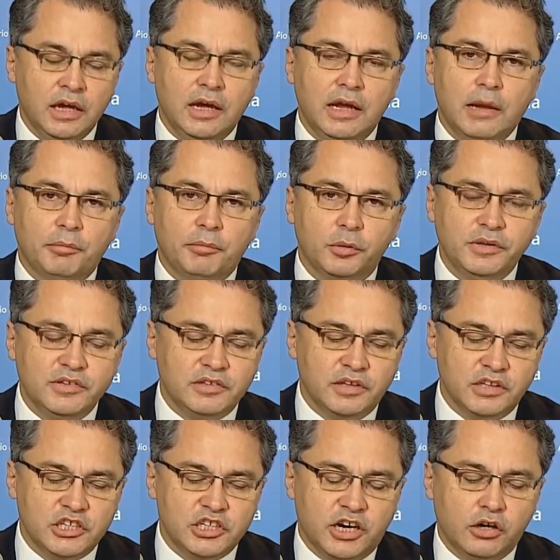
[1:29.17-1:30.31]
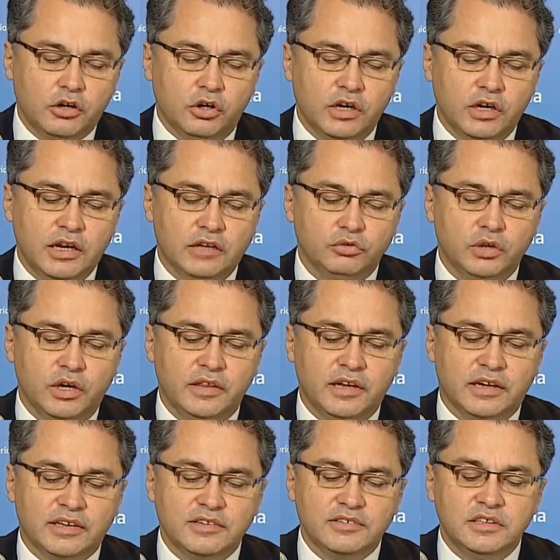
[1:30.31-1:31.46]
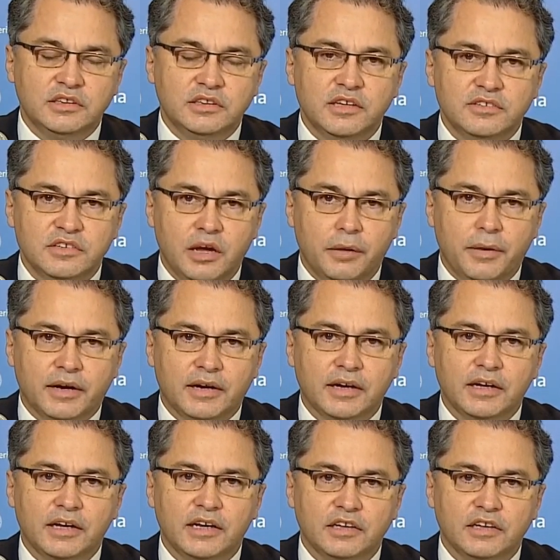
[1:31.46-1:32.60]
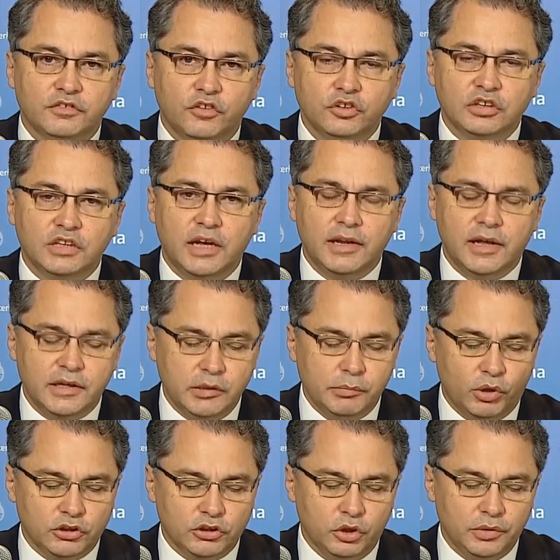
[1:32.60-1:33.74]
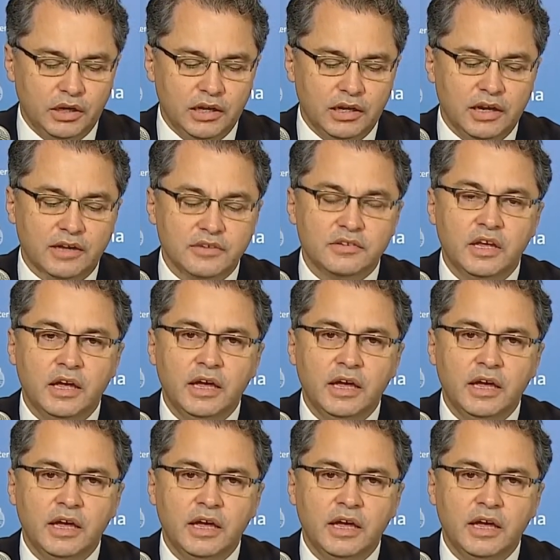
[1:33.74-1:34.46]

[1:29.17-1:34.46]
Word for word: en la provincia de Chaco, en las ciudades de Resistencia, Barranqueras, Fontana y Puerto Vilelas,